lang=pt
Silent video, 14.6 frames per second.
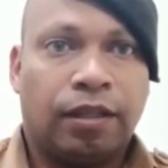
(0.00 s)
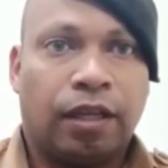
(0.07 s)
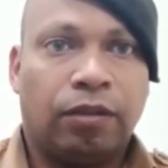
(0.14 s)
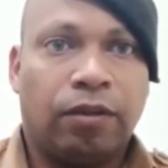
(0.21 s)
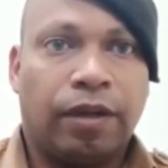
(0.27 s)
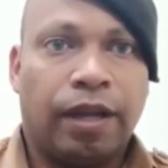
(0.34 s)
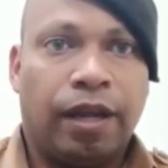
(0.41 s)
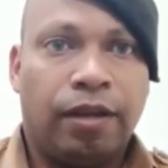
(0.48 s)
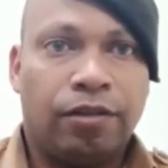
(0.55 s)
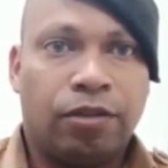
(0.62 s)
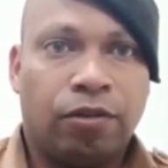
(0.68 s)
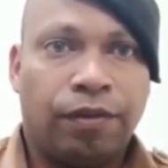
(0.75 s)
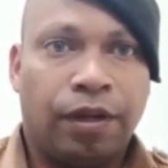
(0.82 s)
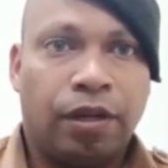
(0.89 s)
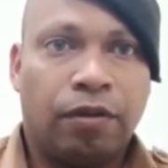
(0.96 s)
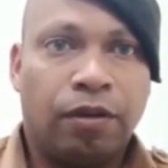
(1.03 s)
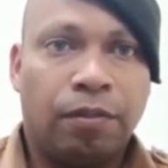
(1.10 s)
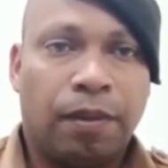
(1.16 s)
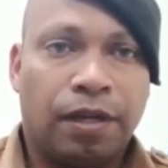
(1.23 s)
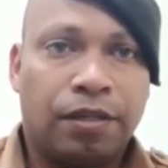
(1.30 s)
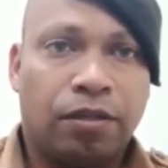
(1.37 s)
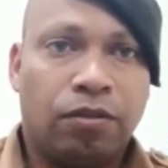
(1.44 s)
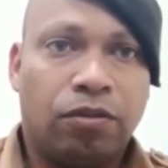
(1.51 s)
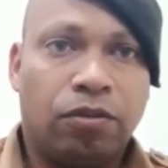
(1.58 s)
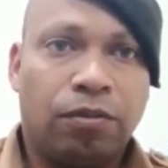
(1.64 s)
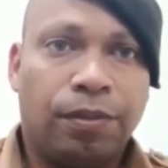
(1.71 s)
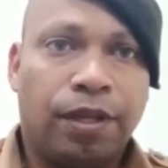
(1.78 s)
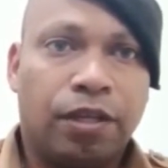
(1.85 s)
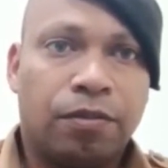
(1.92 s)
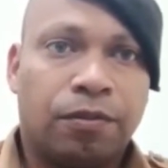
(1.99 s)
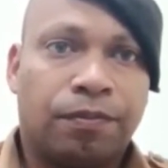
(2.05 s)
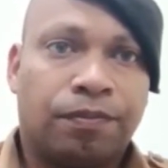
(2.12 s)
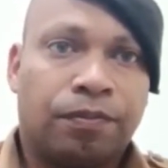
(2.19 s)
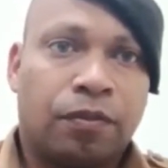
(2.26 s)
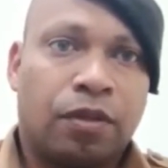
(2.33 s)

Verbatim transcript: dado ré em seu veículo e batido no mesmo.